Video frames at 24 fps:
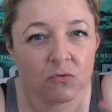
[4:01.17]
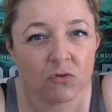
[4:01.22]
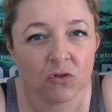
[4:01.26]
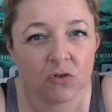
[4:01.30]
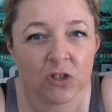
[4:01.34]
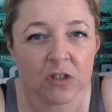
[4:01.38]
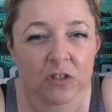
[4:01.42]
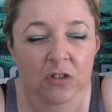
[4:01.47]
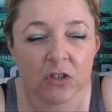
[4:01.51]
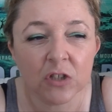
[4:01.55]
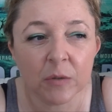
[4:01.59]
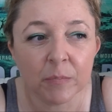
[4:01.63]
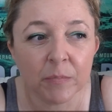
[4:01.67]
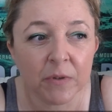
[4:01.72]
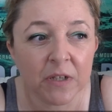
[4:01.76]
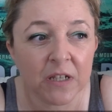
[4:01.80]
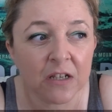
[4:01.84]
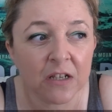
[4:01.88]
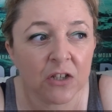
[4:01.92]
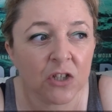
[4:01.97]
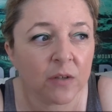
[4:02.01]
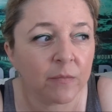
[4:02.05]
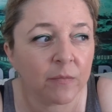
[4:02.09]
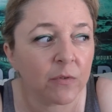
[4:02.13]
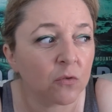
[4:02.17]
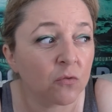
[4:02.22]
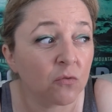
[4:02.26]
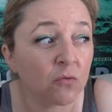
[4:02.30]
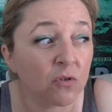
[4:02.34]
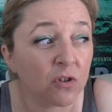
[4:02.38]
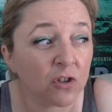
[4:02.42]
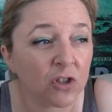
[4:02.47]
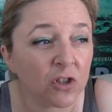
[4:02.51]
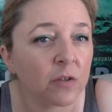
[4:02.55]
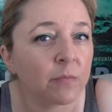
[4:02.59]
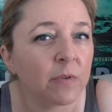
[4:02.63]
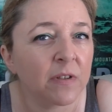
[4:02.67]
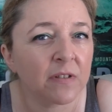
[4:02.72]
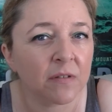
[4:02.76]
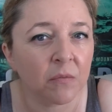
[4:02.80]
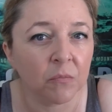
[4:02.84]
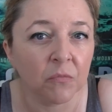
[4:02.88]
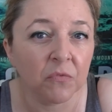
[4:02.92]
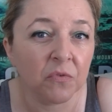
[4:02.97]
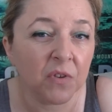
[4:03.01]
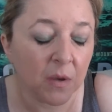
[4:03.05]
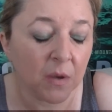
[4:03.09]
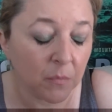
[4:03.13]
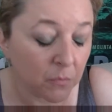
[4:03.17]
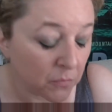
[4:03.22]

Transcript: j'ai pris légèrement de couleur, je sais pas, ça me fait un